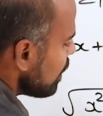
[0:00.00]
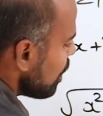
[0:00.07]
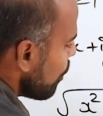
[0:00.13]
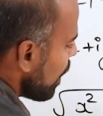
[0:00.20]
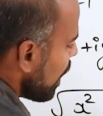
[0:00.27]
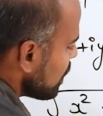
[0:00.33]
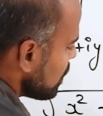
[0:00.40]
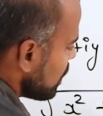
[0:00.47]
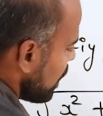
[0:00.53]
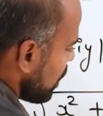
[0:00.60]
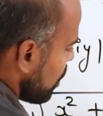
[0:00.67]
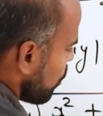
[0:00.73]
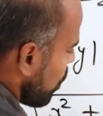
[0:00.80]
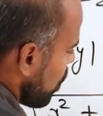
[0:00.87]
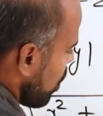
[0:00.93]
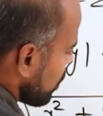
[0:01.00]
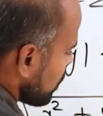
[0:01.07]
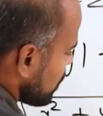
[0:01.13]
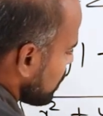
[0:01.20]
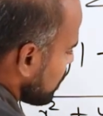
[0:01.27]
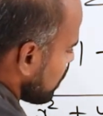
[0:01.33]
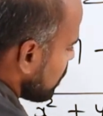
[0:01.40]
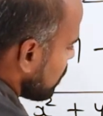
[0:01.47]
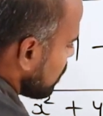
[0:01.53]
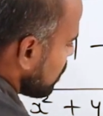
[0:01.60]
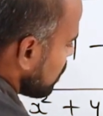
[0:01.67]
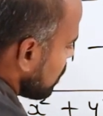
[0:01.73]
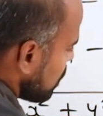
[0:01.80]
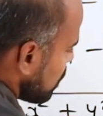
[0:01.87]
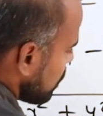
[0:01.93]
இமேஜினரி பார்ட்ஸ்
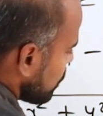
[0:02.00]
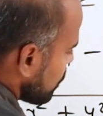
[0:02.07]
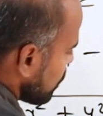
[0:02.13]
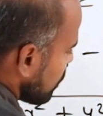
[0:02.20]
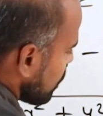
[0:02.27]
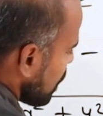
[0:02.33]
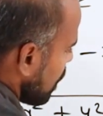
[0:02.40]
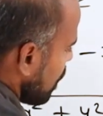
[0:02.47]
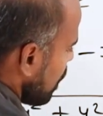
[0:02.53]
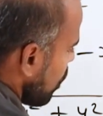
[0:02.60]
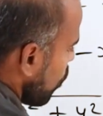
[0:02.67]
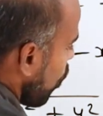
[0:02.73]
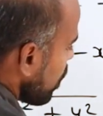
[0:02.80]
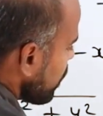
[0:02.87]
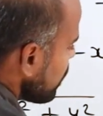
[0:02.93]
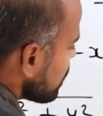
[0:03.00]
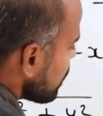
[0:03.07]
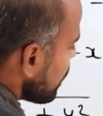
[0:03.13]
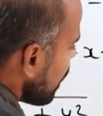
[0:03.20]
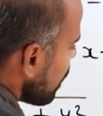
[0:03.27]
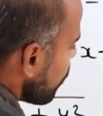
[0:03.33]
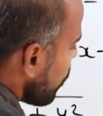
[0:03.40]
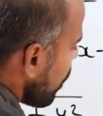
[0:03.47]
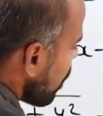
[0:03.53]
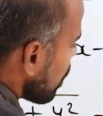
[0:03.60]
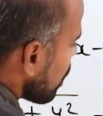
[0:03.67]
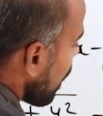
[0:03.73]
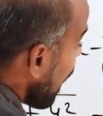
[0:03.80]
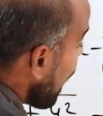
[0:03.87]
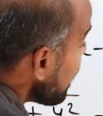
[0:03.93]
வாட் இஸ் ரியல்
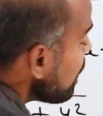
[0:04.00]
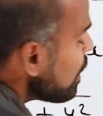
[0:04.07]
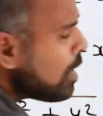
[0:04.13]
பார்ட் ஐ